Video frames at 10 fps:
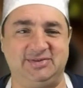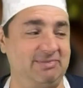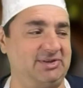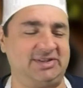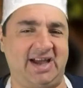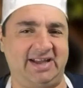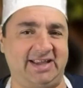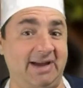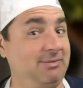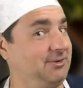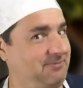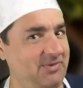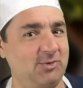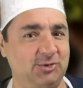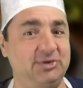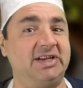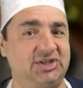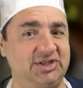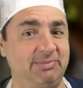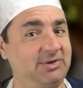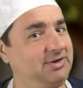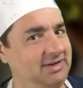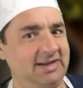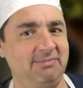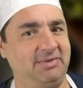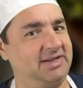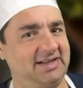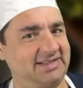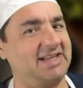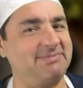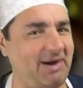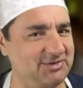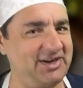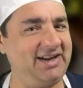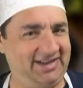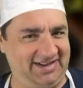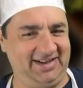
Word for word: Tu mets ça sur la table, au lieu des chips, là, puis euh, ça se mange. Hein.